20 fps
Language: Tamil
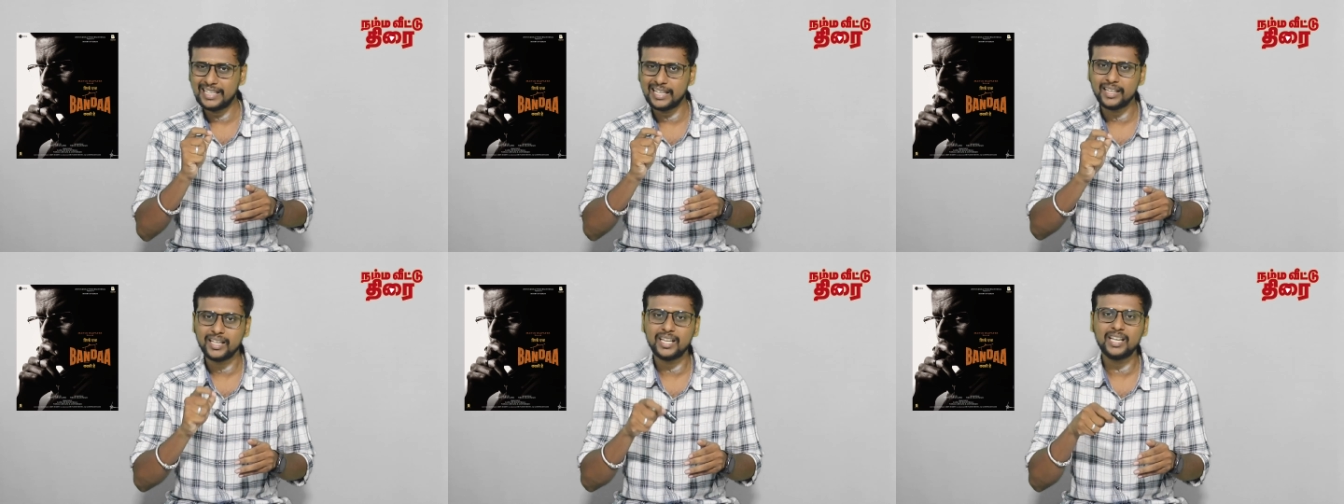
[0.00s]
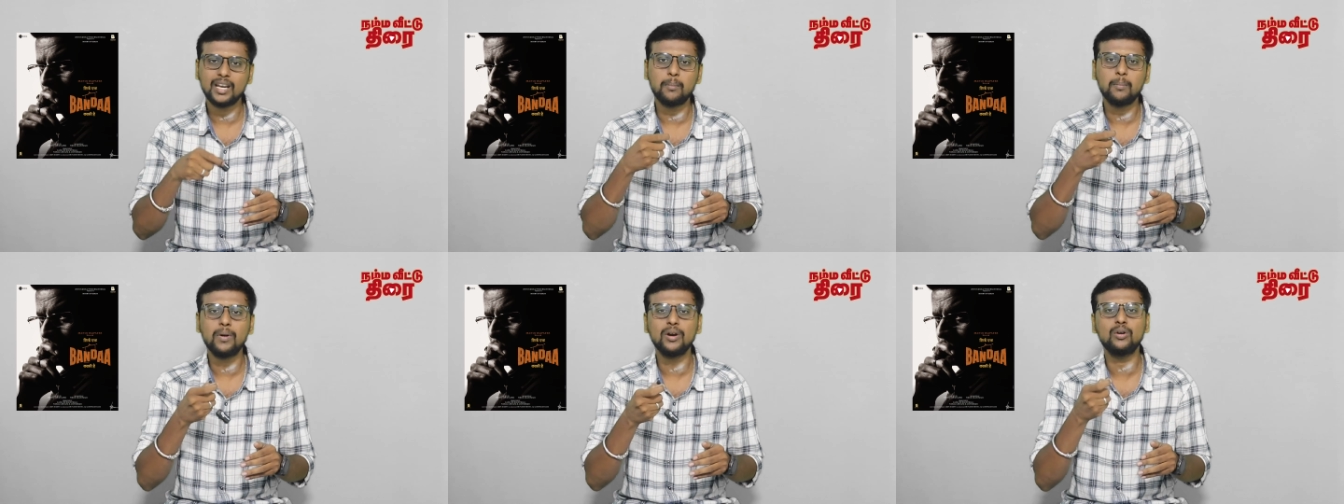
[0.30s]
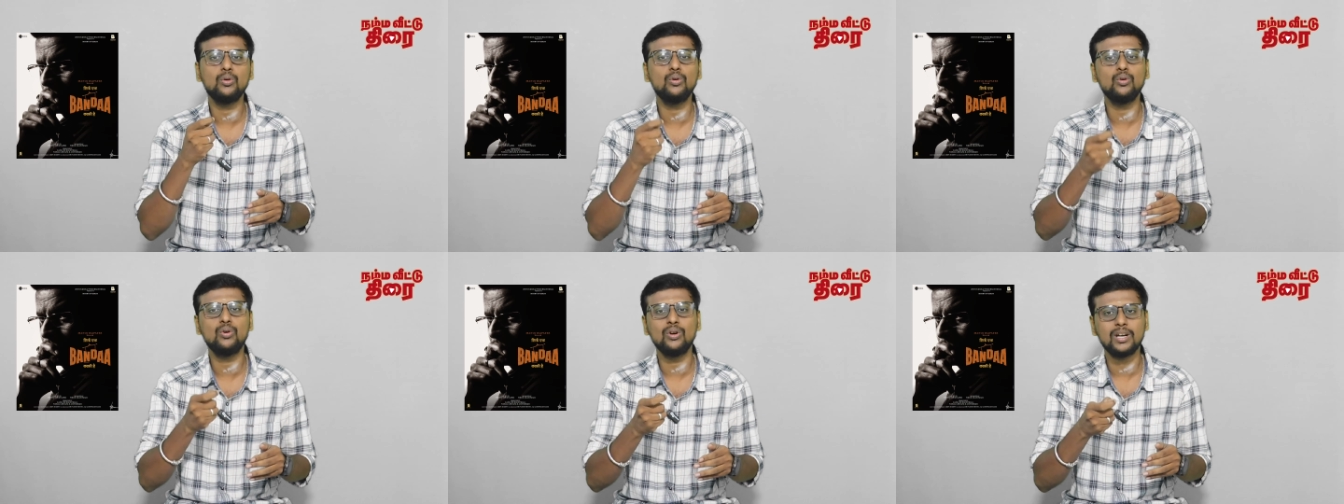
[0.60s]
எதையும் நம்ம
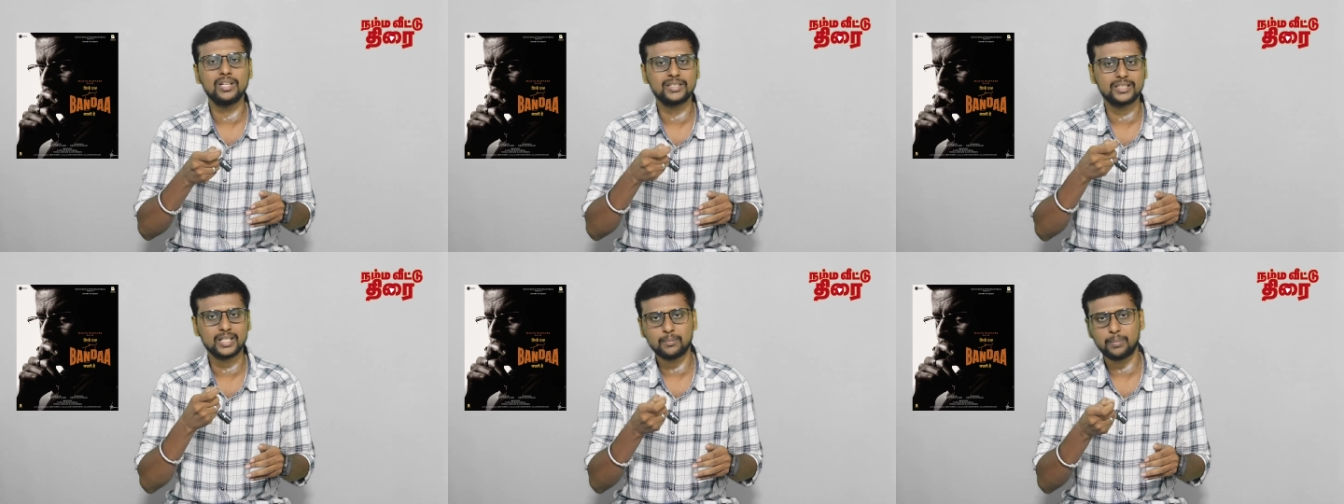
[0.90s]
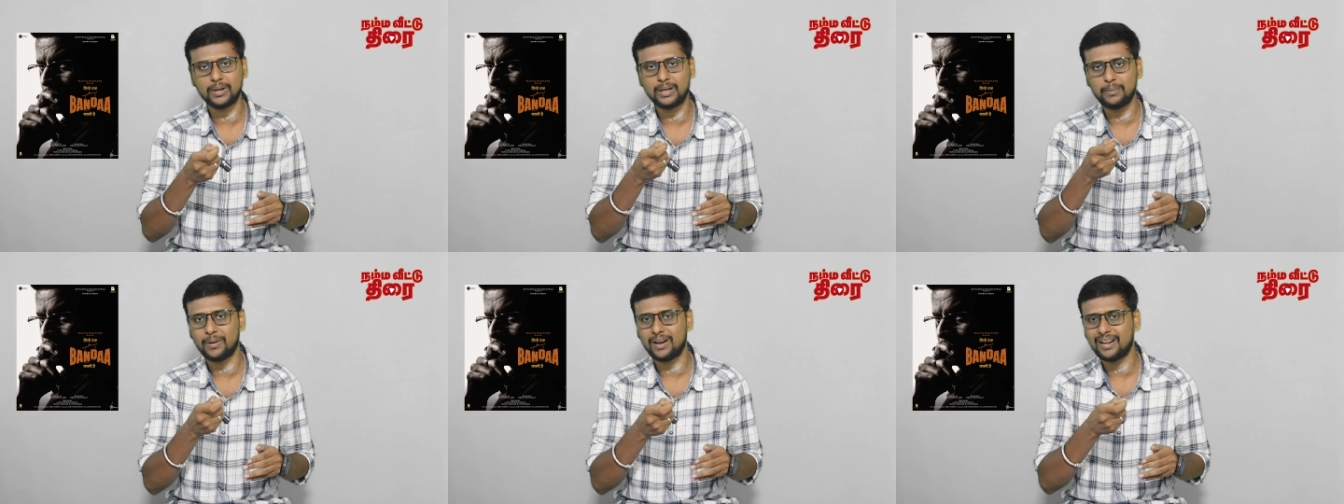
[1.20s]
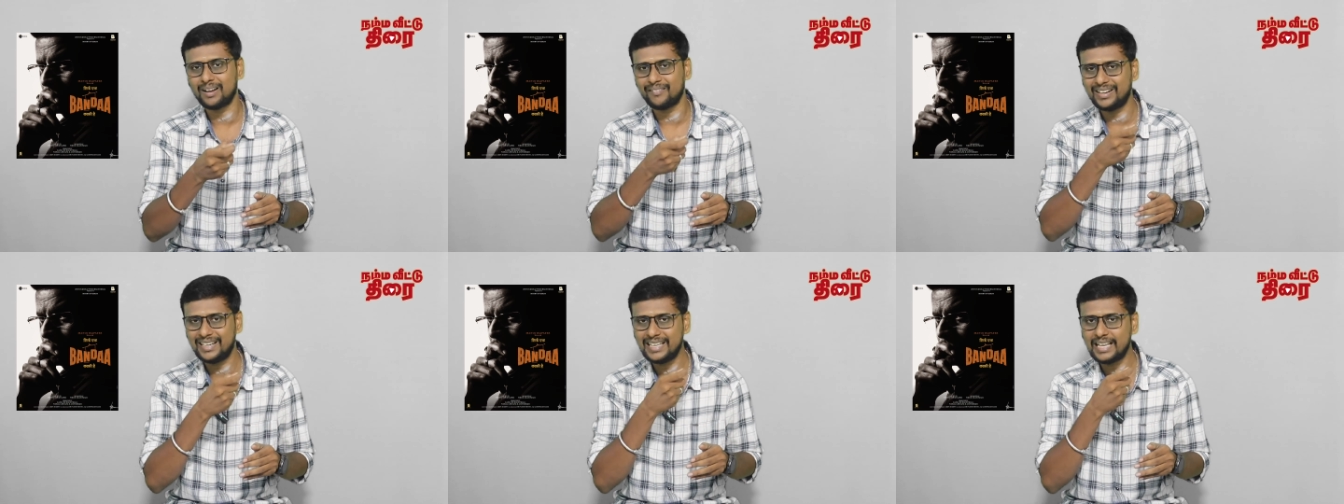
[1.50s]
கூகுளில் செக் செக் பண்ணி
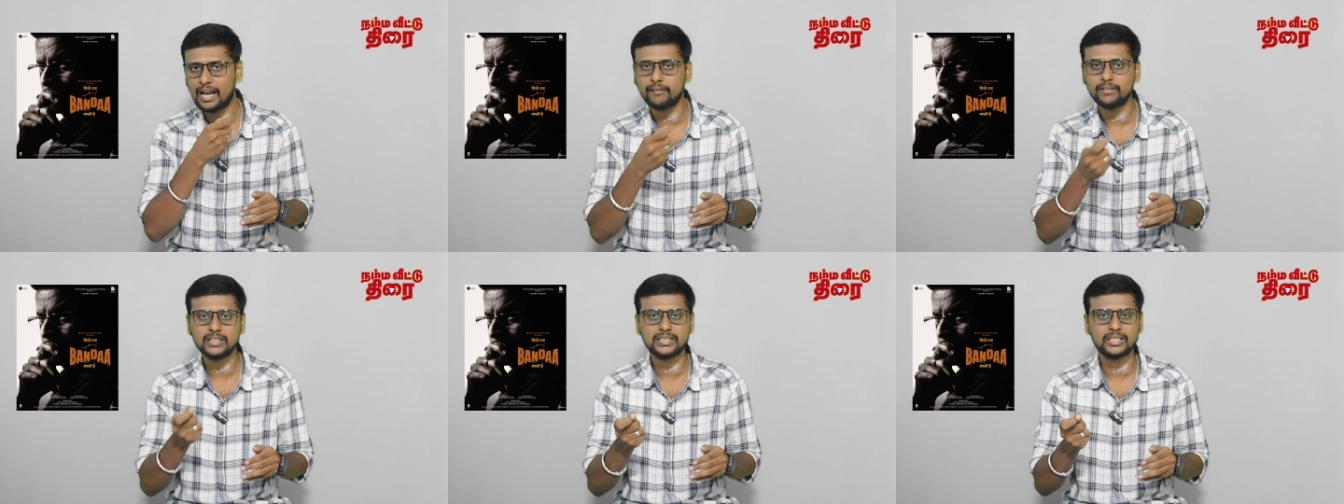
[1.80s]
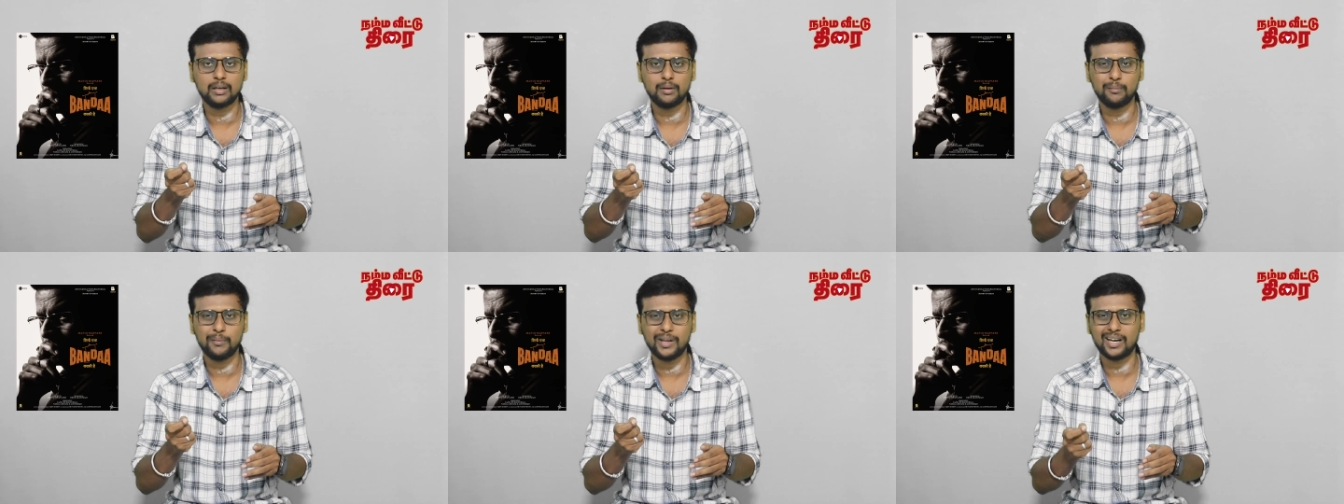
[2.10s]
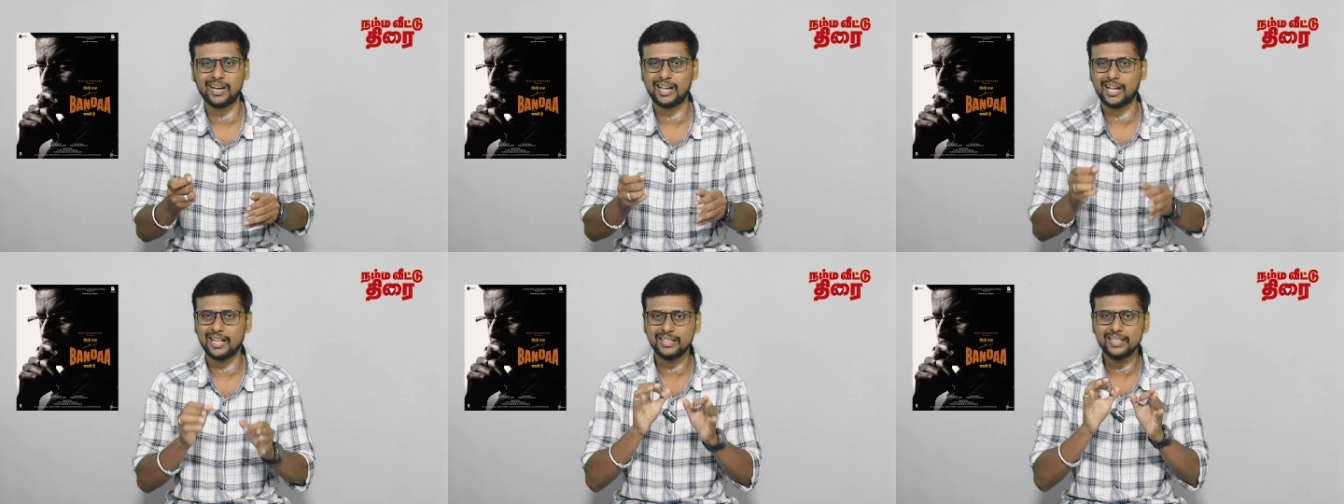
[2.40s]
பார்க்க வேண்டிய அவசியமே
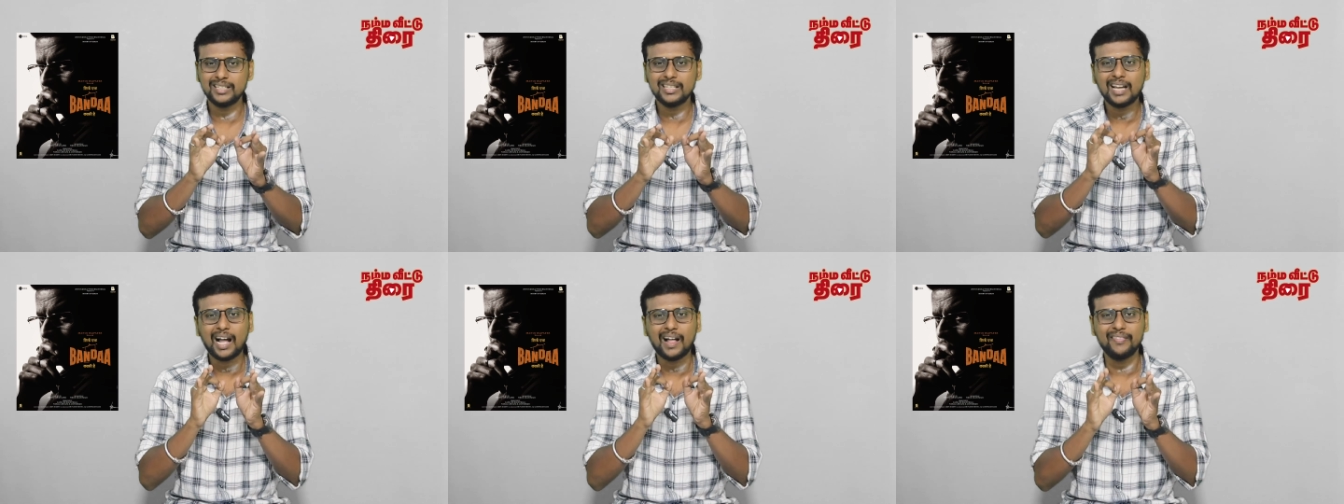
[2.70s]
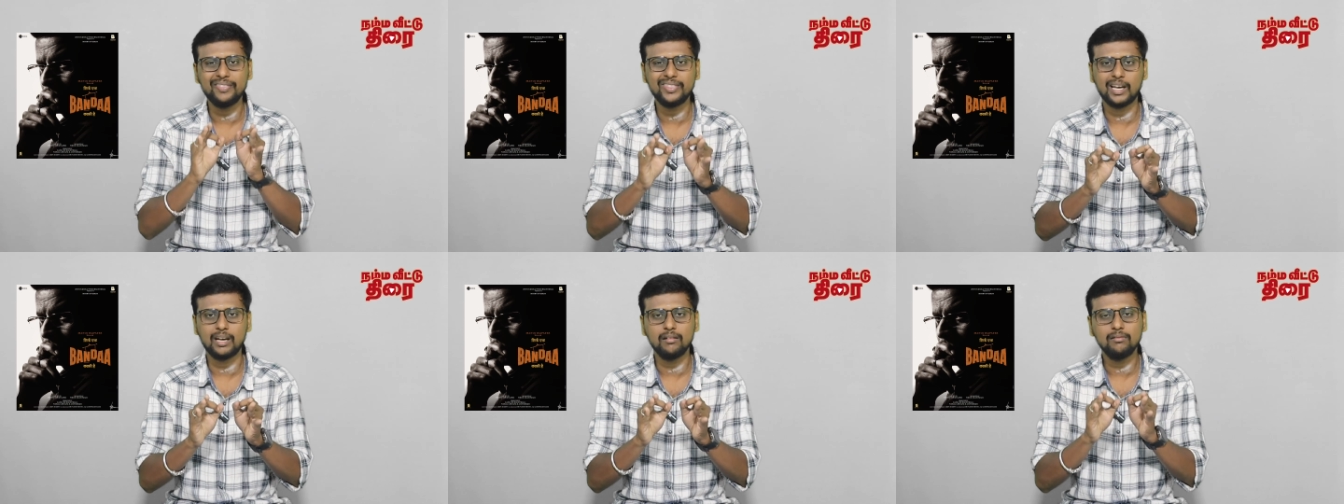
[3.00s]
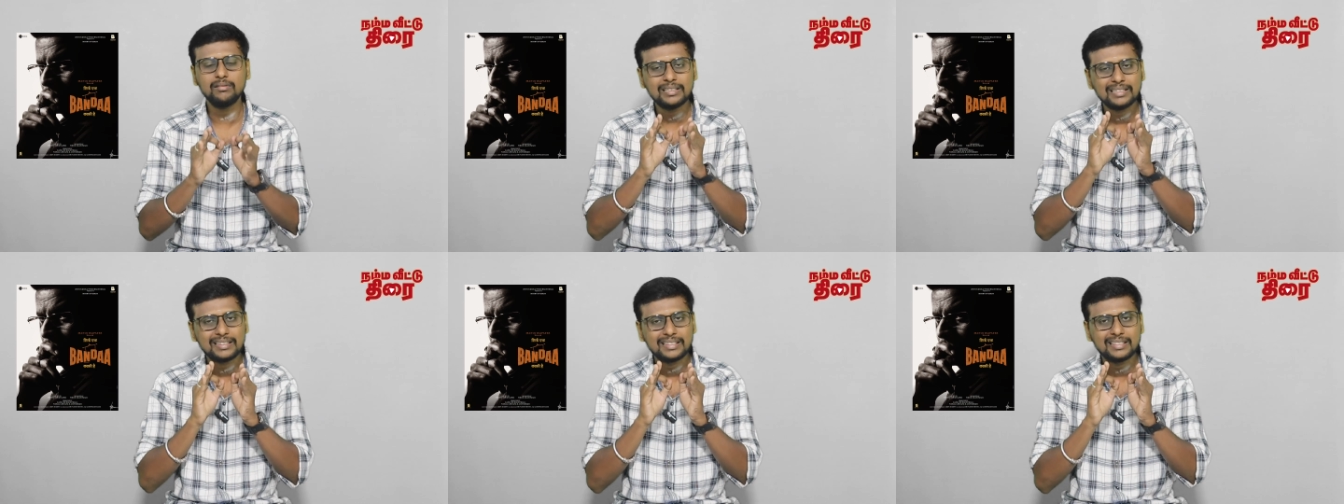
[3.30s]
இருக்காது அந்த
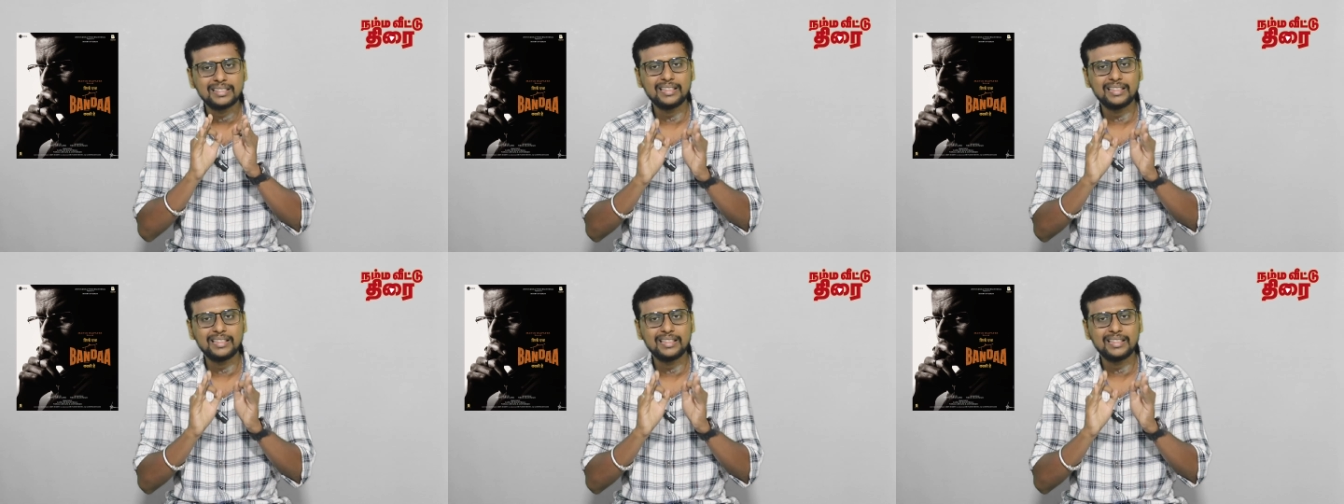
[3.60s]
அளவுக்கு